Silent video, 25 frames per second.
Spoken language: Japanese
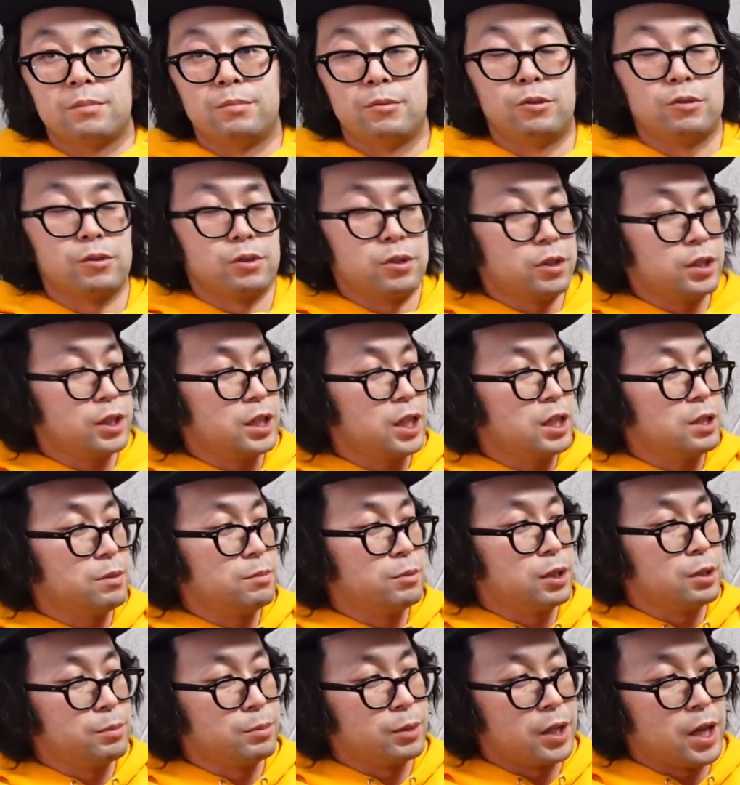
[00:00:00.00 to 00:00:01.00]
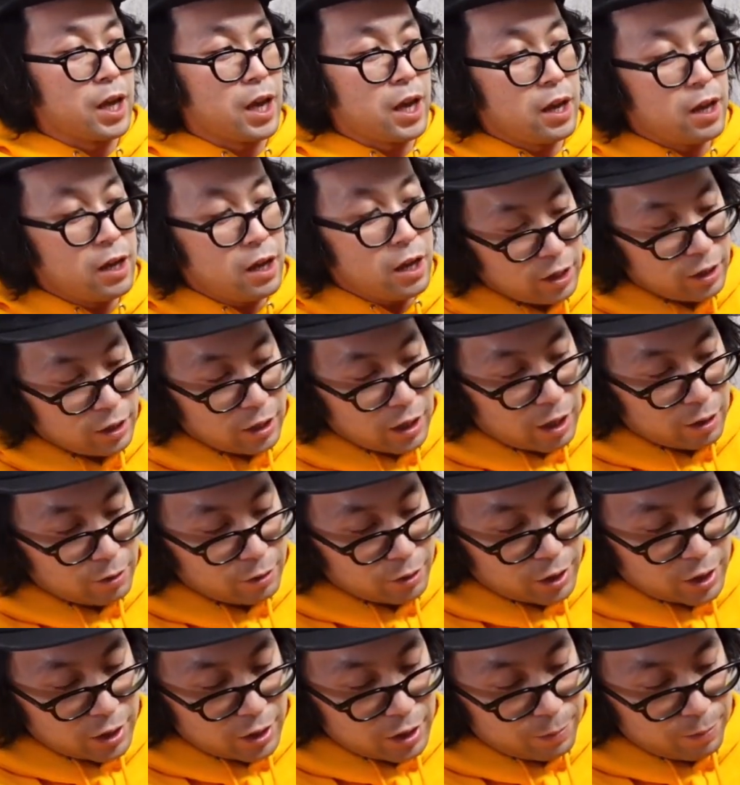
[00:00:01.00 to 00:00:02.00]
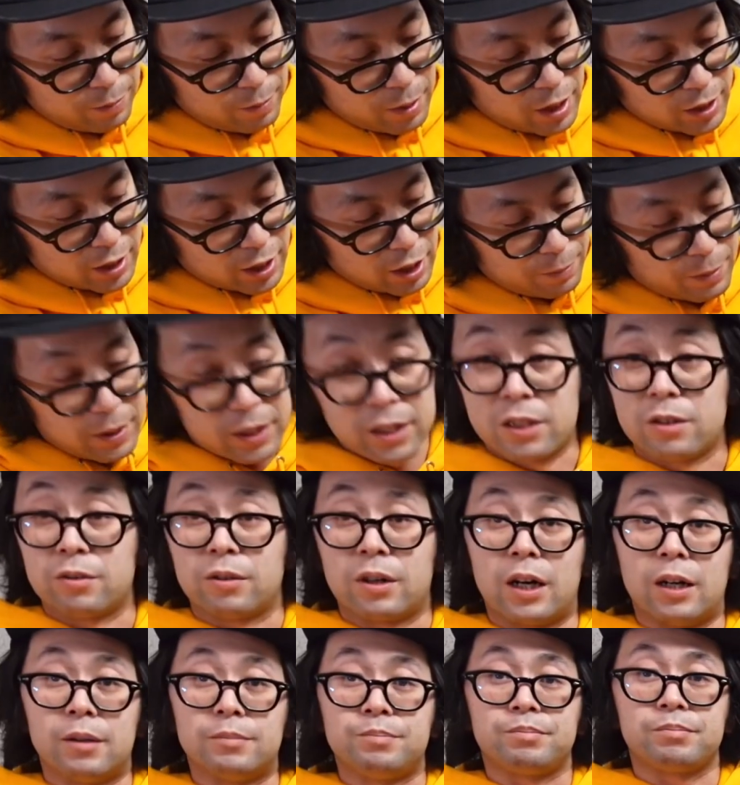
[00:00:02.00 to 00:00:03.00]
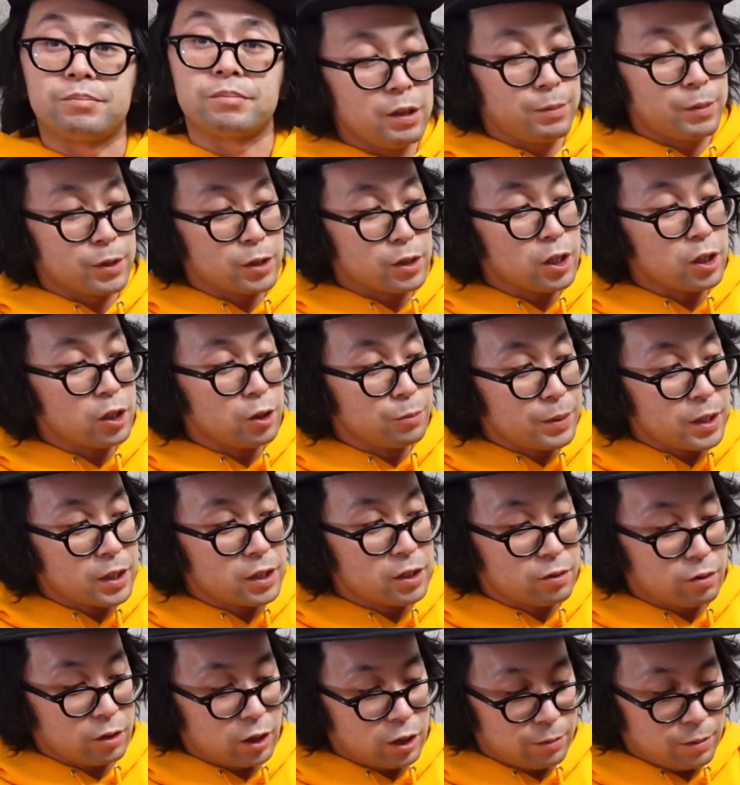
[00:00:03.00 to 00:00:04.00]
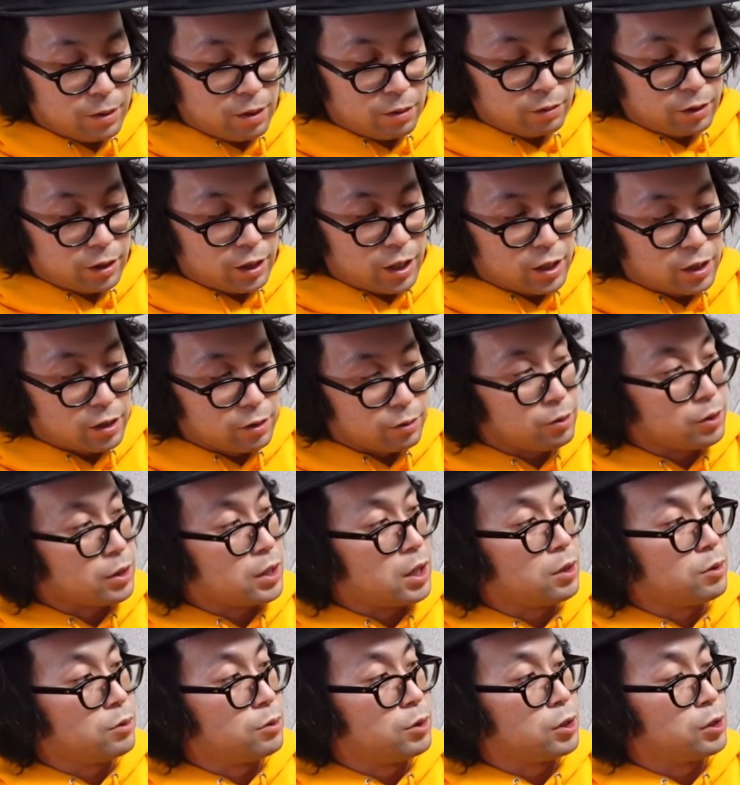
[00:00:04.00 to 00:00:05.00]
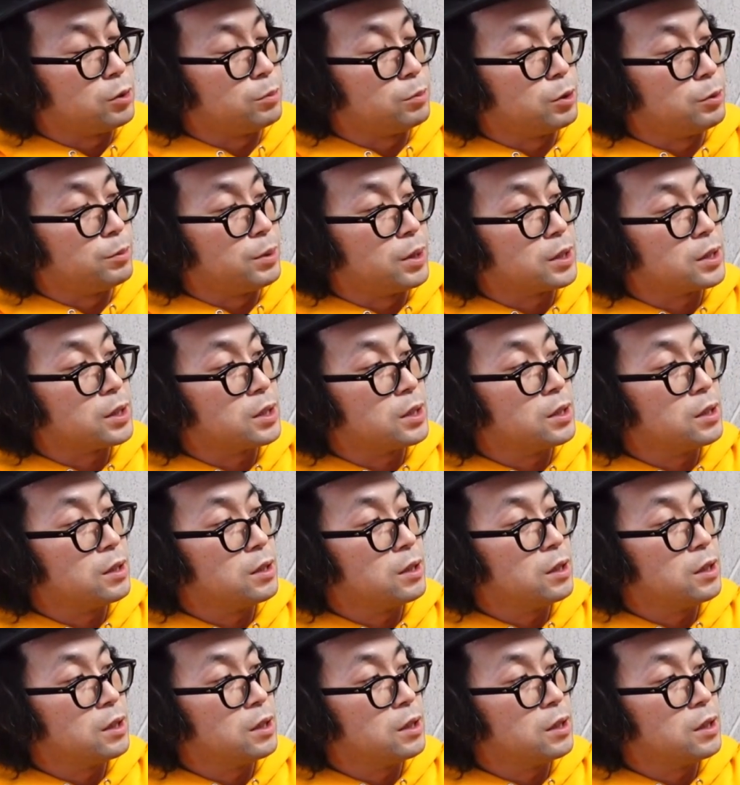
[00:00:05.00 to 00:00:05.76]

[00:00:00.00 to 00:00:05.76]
もう薄いデニムにもね、合うし、迷彩パンツとか、スウェットパンツとかにも合うんでね、すごいかっこいいと思います。